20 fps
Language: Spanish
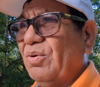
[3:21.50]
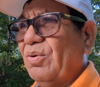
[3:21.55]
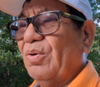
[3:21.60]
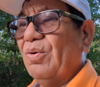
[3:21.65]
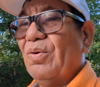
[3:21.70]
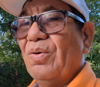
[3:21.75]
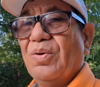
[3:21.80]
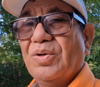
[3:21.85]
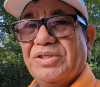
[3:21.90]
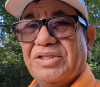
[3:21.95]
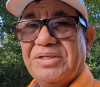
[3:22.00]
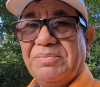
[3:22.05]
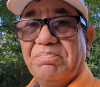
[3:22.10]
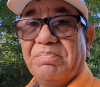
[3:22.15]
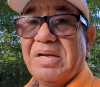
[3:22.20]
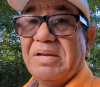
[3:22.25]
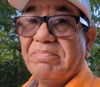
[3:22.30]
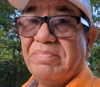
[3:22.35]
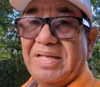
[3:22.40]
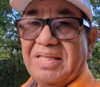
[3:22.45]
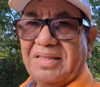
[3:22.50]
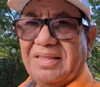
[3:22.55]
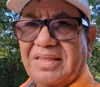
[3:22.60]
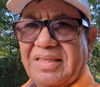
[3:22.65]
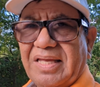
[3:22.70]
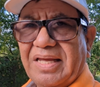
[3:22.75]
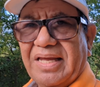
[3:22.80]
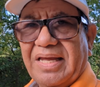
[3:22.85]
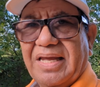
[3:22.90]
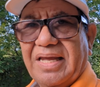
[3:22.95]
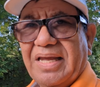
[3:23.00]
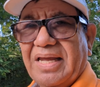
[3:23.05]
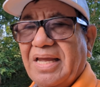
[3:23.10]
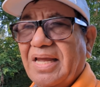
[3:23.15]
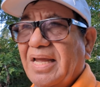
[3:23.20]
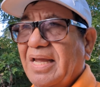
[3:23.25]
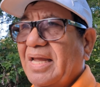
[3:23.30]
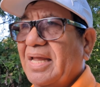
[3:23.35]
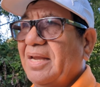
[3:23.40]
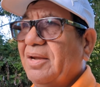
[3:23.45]
o simplemente
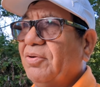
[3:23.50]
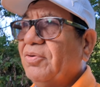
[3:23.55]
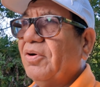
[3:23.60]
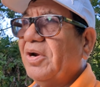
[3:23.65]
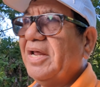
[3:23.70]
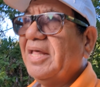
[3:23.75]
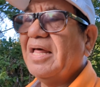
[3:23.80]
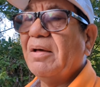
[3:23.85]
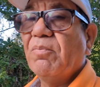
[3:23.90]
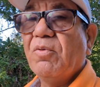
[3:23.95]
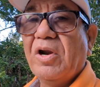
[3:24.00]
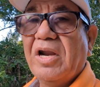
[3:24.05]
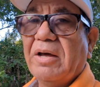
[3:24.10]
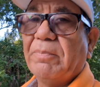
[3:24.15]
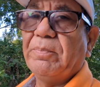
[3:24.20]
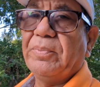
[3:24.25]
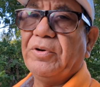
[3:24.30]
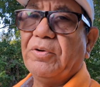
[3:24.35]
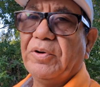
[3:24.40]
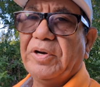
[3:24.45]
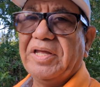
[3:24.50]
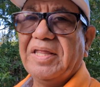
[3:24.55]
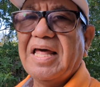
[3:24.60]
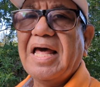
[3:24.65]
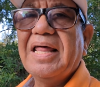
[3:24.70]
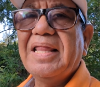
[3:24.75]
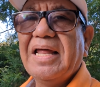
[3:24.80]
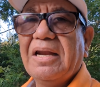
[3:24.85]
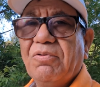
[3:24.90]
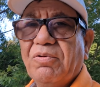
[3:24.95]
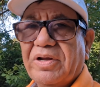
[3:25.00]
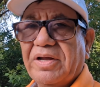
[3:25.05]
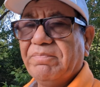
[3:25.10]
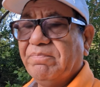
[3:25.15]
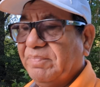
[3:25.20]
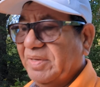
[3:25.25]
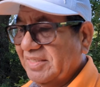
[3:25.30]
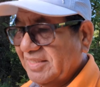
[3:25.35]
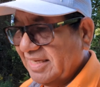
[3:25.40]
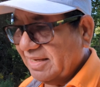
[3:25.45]
no le damos la prioridad a lo que
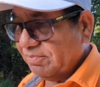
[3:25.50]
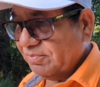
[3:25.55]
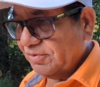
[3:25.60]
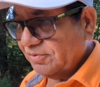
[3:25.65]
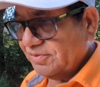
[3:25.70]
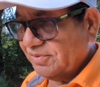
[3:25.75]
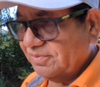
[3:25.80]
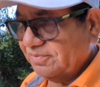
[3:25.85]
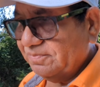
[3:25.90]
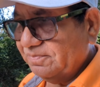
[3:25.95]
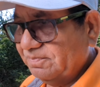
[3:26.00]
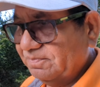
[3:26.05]
empezamos.